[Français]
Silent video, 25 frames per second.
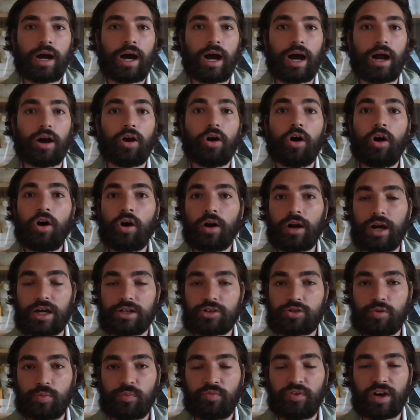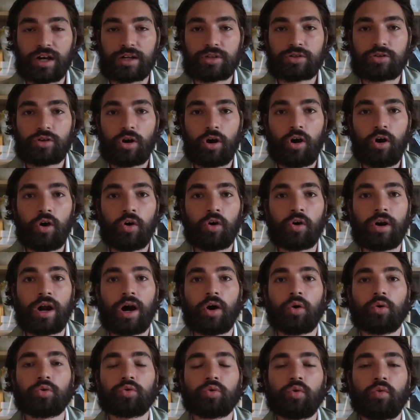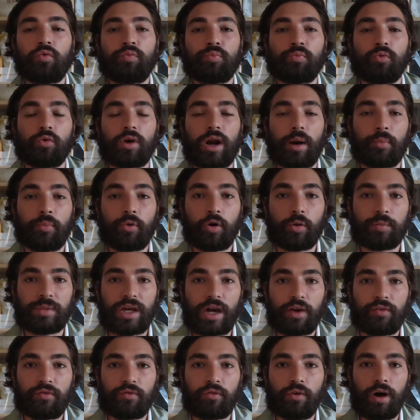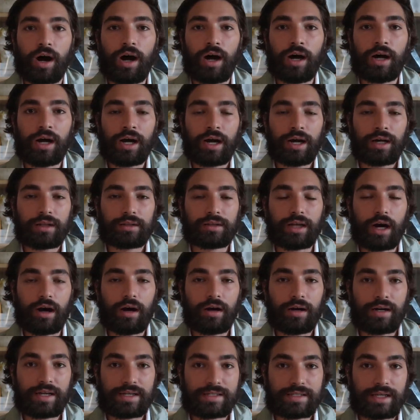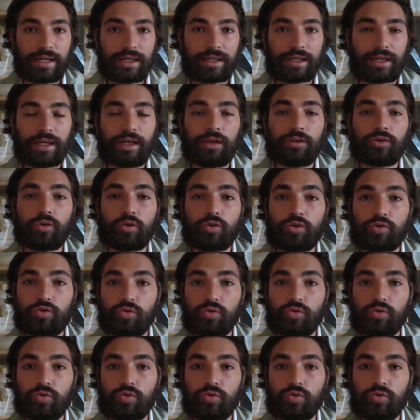Alors la subversion, on la retrouve pour la première fois dans les écrits de